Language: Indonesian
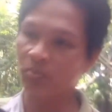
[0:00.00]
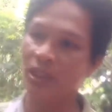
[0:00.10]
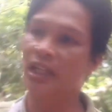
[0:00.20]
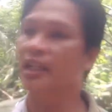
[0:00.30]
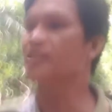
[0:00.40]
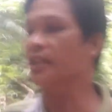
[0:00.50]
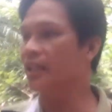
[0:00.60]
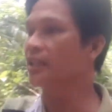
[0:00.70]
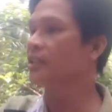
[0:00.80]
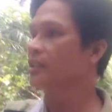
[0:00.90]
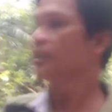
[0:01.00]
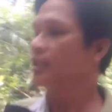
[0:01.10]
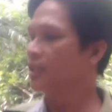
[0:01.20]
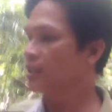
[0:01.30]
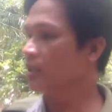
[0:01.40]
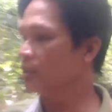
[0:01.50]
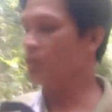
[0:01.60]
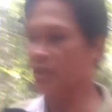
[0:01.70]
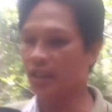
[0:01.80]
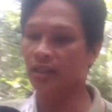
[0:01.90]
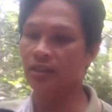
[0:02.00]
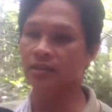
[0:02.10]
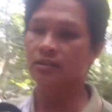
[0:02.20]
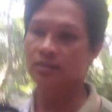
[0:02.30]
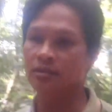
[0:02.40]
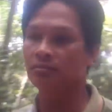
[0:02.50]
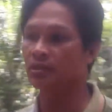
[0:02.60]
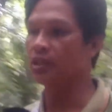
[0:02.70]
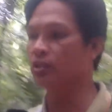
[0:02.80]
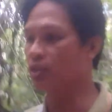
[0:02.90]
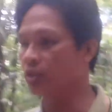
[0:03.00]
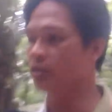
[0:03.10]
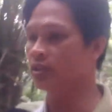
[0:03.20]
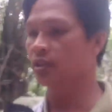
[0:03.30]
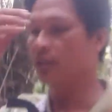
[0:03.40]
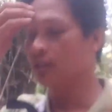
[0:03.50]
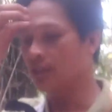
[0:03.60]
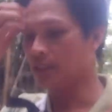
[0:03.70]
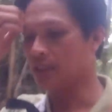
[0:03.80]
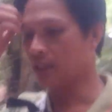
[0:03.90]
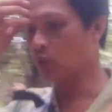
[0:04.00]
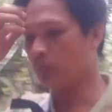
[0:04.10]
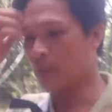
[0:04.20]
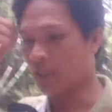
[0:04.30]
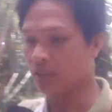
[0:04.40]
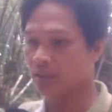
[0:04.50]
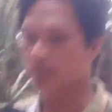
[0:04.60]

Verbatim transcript: pelayanan saya, teruskan menonton dan jangan lupa